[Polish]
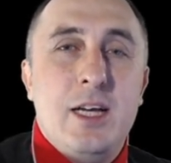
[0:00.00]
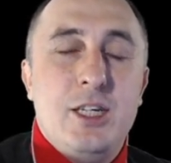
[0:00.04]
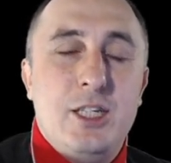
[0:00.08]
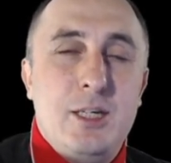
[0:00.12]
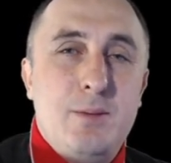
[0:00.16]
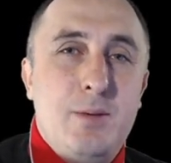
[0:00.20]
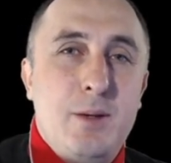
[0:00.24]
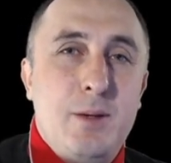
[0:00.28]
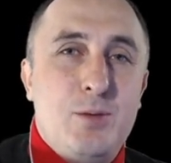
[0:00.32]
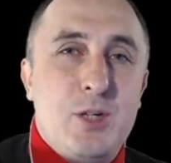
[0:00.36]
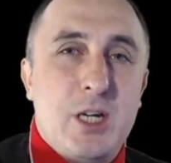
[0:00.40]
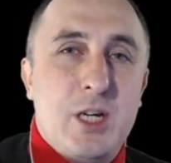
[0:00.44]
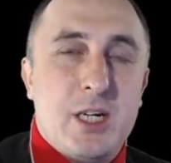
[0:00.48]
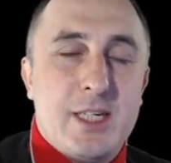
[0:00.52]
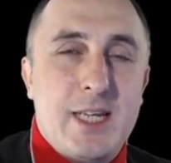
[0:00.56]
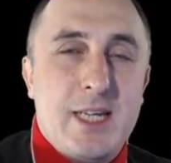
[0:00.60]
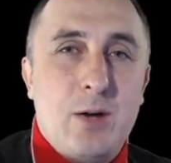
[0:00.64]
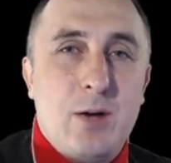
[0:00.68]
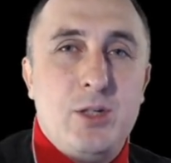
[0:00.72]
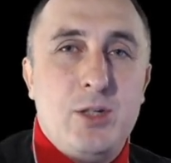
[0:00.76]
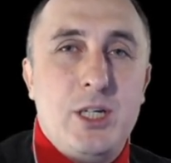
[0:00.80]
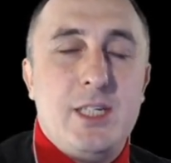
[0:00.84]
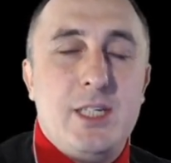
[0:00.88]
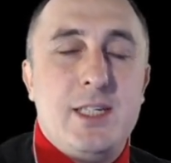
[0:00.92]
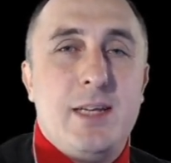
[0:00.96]
żeby
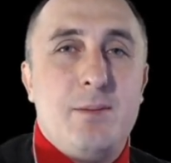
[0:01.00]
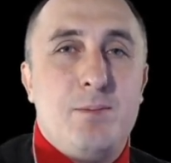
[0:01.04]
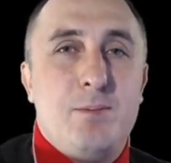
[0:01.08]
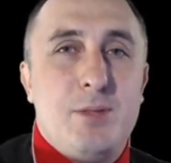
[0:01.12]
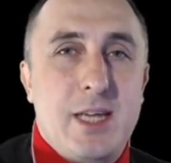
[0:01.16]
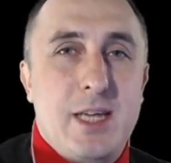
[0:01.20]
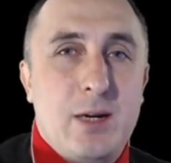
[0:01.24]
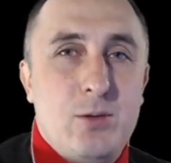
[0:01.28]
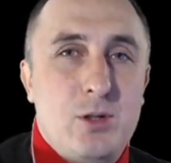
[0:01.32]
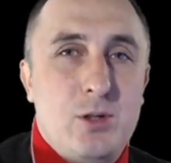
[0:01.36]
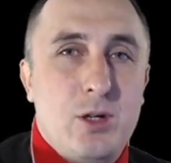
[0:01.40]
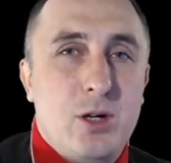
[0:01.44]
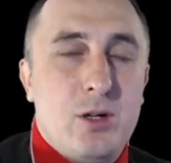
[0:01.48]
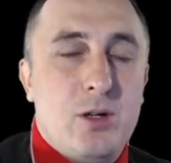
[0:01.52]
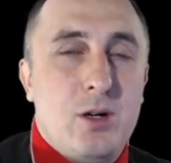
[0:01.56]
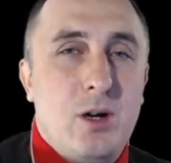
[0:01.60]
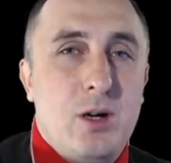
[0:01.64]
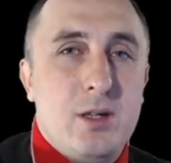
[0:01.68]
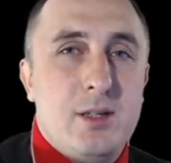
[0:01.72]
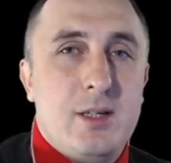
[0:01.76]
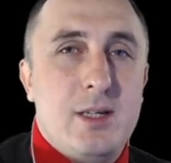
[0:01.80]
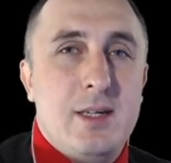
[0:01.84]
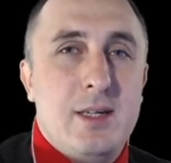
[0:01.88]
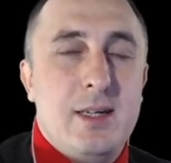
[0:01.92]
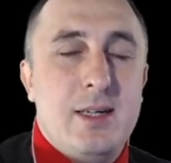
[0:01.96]
przekształcić ten
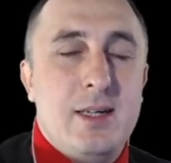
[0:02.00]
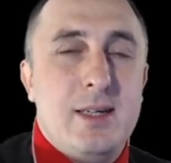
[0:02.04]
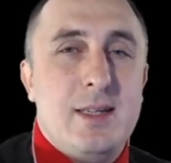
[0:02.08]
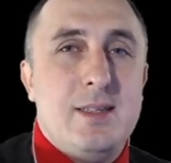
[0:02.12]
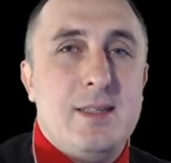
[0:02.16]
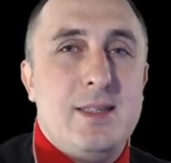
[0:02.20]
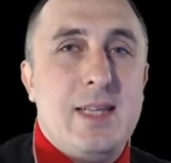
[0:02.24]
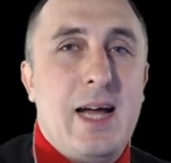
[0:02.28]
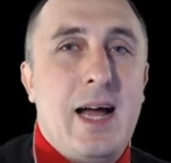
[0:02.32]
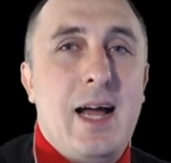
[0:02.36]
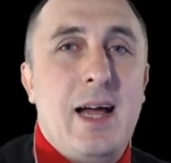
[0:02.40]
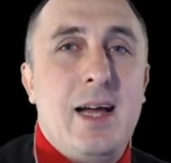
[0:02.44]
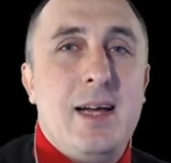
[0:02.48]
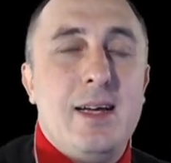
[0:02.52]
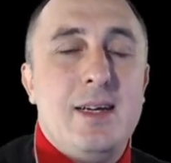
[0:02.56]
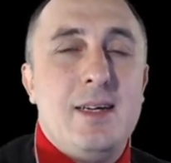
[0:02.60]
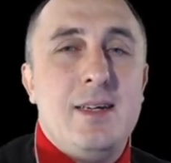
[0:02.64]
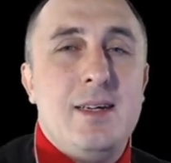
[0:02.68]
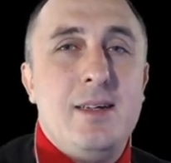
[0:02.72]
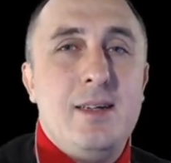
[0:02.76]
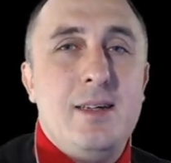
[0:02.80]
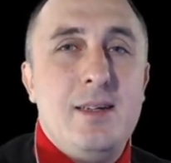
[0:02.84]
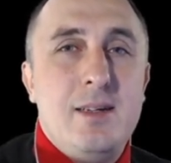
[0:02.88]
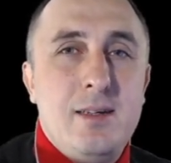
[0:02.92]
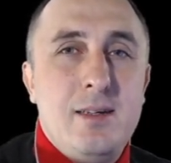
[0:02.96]
pseudokod na
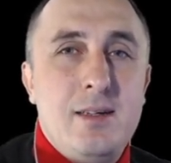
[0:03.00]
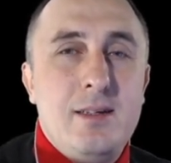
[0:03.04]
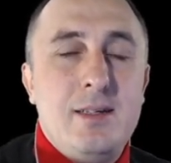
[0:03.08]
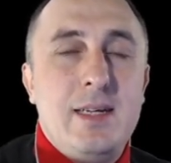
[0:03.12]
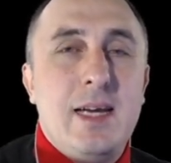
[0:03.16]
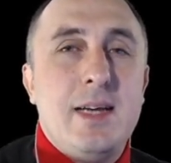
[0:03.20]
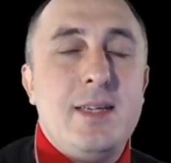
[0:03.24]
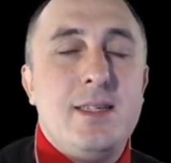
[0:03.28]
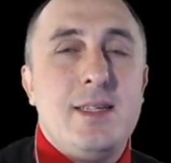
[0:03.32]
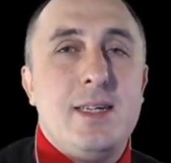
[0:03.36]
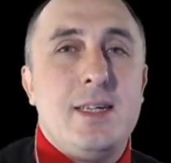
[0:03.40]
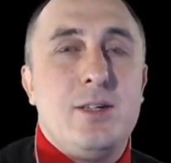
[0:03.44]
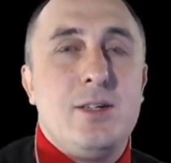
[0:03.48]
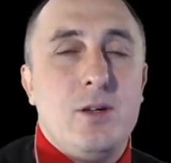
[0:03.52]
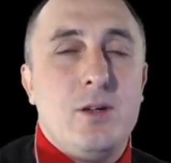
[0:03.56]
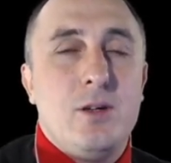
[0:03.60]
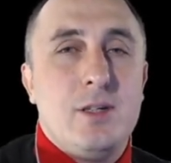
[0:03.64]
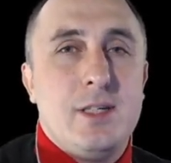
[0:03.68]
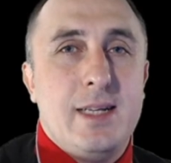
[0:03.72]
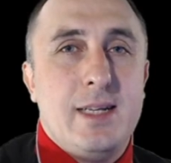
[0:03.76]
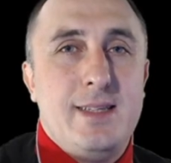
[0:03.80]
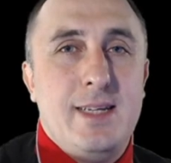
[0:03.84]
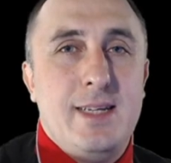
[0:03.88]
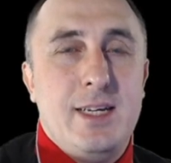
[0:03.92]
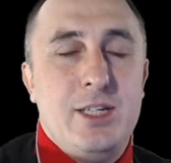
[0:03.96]
y, język
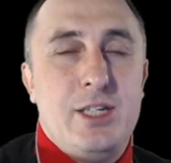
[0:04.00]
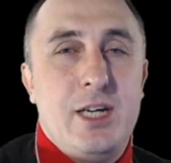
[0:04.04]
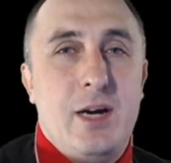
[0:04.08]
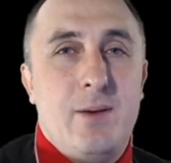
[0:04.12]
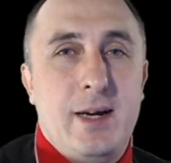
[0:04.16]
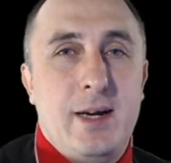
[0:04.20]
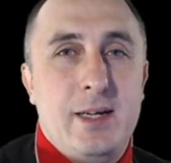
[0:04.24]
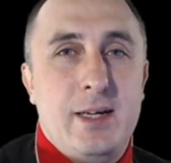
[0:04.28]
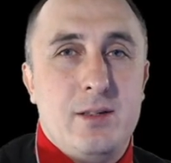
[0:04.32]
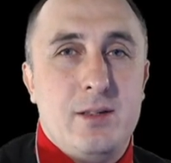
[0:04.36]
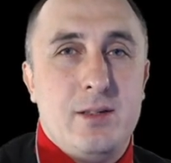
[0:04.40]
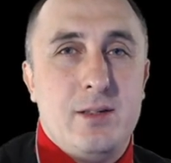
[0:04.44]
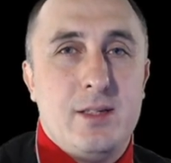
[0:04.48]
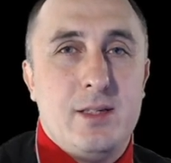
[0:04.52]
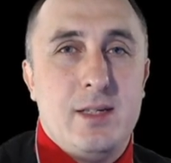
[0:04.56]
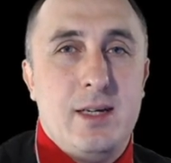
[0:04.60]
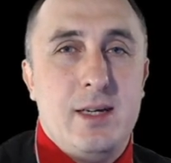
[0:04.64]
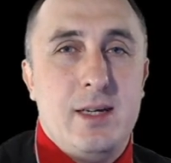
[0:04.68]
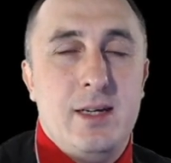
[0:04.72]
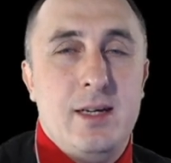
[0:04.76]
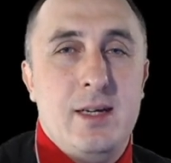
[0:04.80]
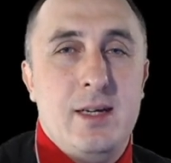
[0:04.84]
konkretnie działający.